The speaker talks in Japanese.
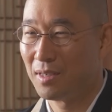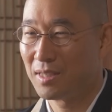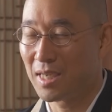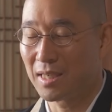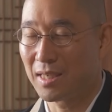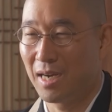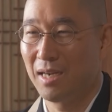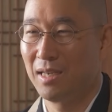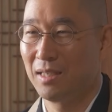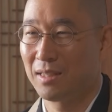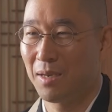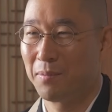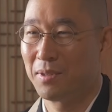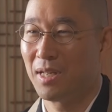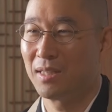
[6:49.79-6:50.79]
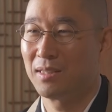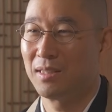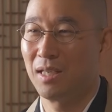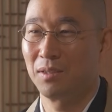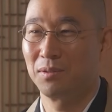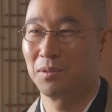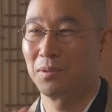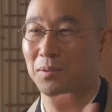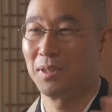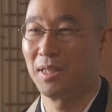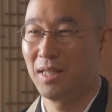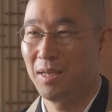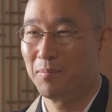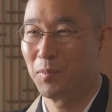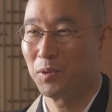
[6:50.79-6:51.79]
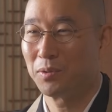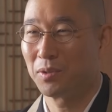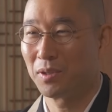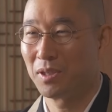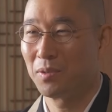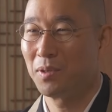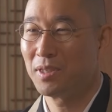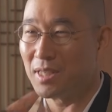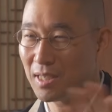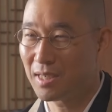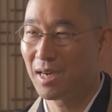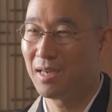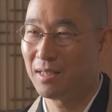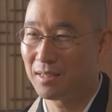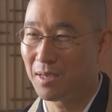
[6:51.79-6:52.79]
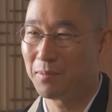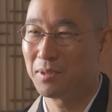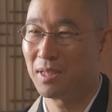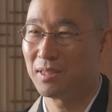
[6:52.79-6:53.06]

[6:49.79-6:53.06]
社会に旅立っていくようなねもっと広い世界に旅